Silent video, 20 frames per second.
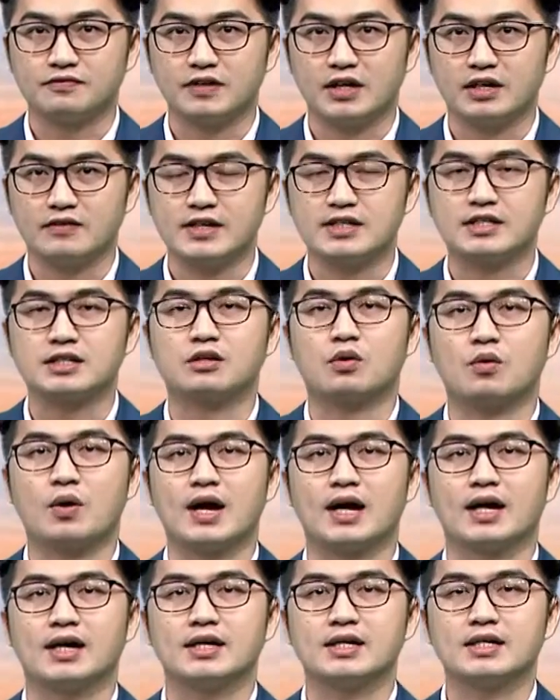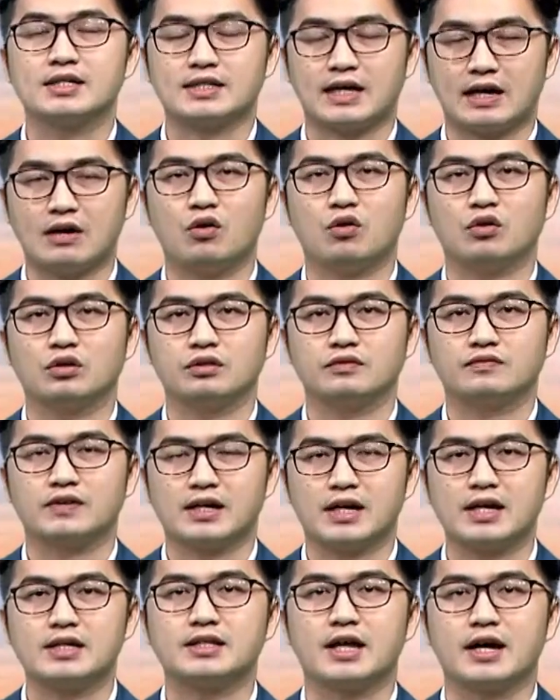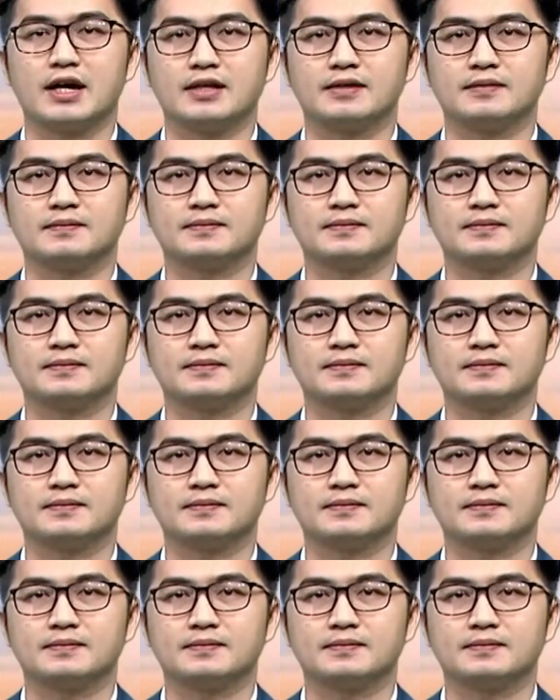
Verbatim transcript: phí về sức khỏe, xã hội và kinh tế.